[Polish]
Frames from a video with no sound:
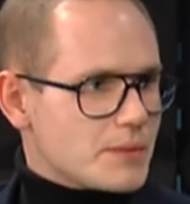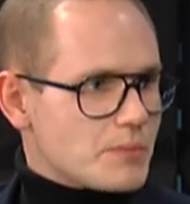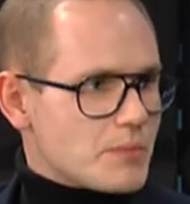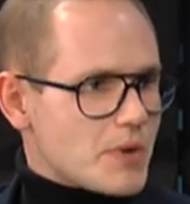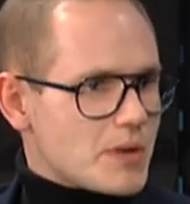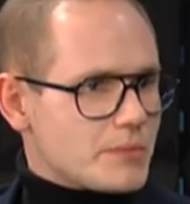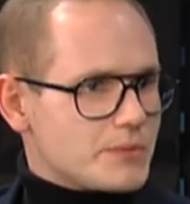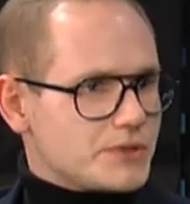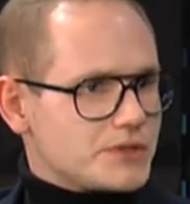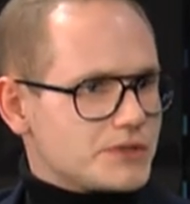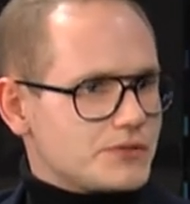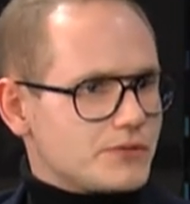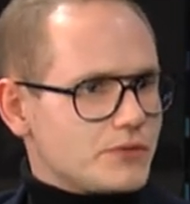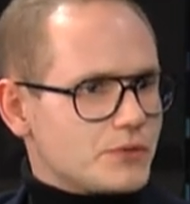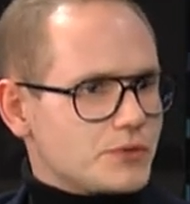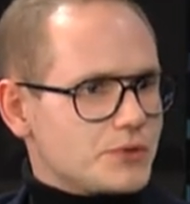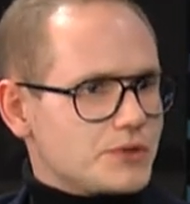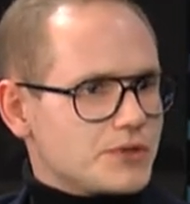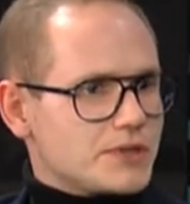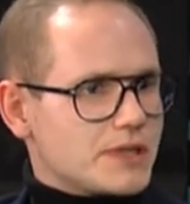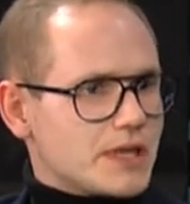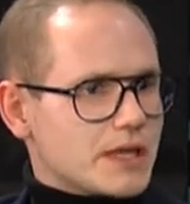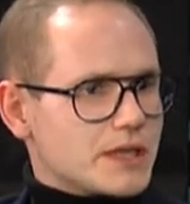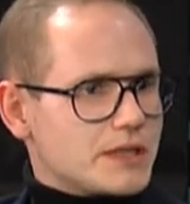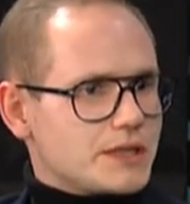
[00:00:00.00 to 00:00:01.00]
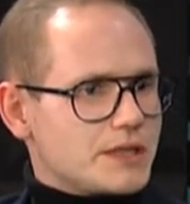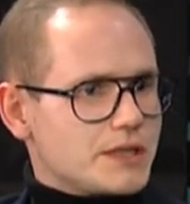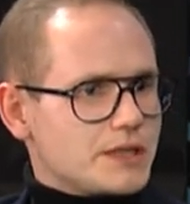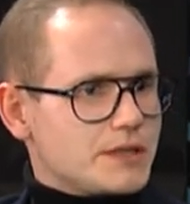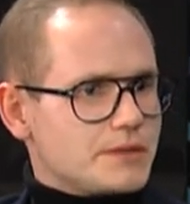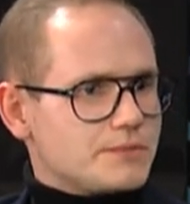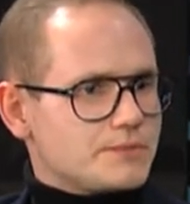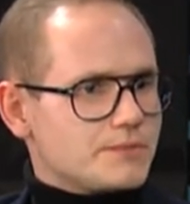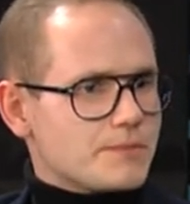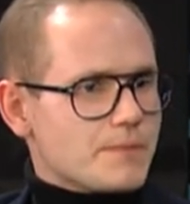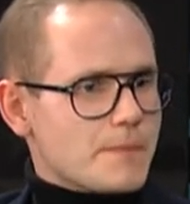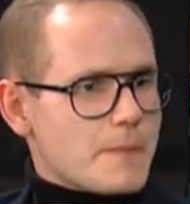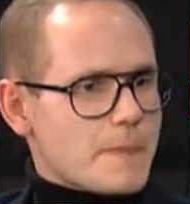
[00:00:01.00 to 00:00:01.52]
Mamy swój
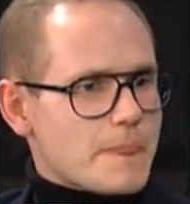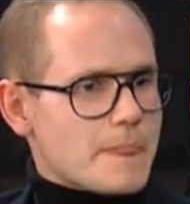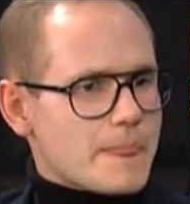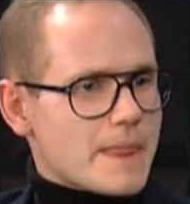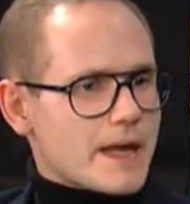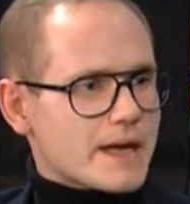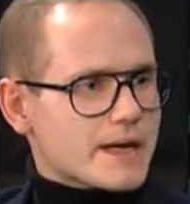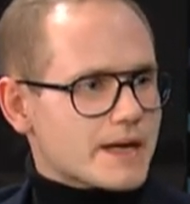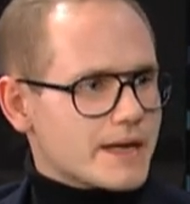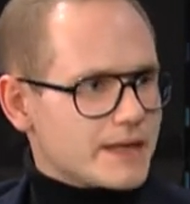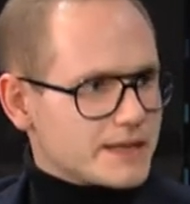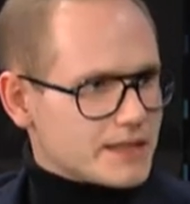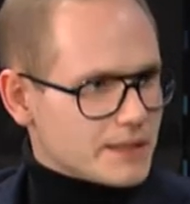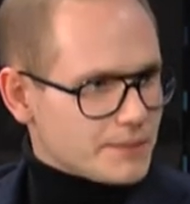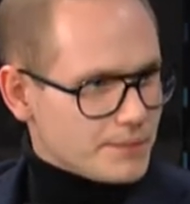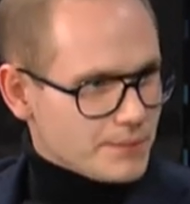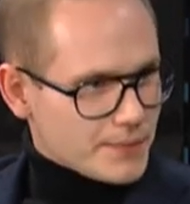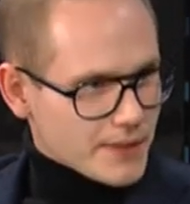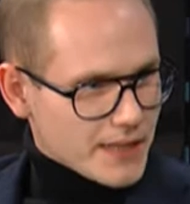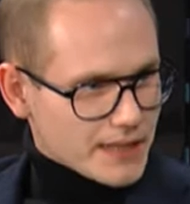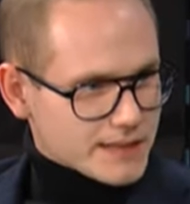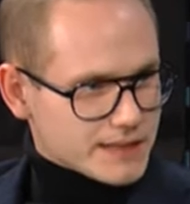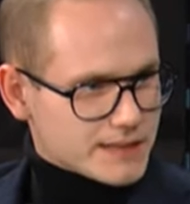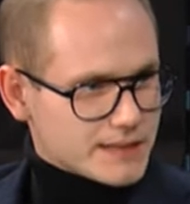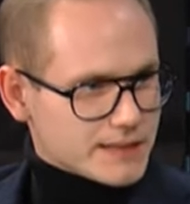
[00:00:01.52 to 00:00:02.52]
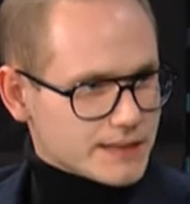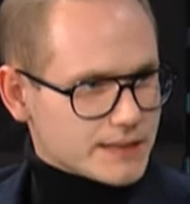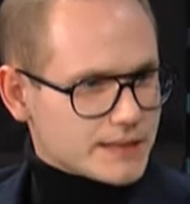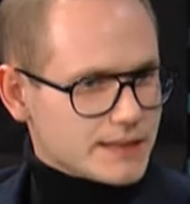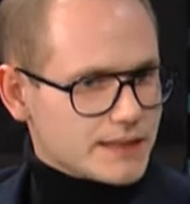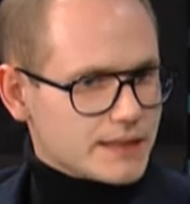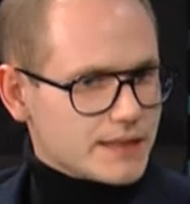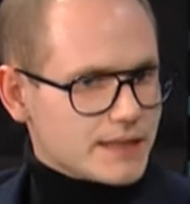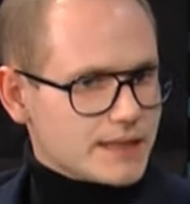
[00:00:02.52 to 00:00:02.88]
taki mm, archetyp pracy.